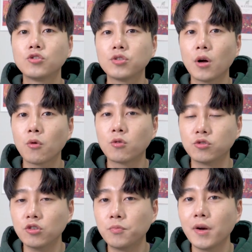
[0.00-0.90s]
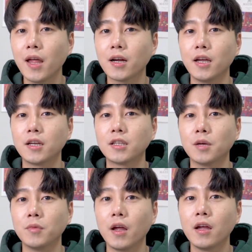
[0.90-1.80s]
추가로 구글 플레이가 있기
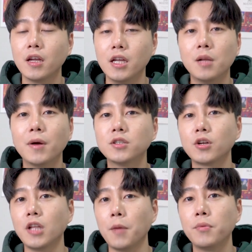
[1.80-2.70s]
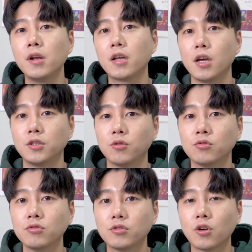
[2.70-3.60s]
때문에 일반적인
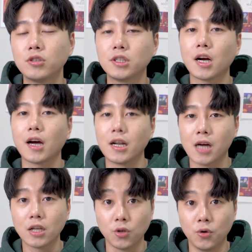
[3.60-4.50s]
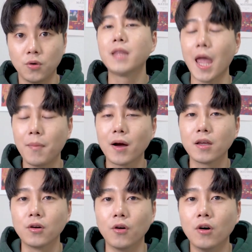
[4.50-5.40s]
애플리케이션도 설치가 가능하죠.
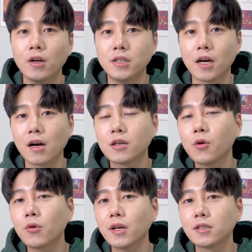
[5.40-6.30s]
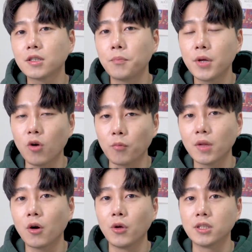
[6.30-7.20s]
대박인 거. 제가 크롬캐스트 필요 없다고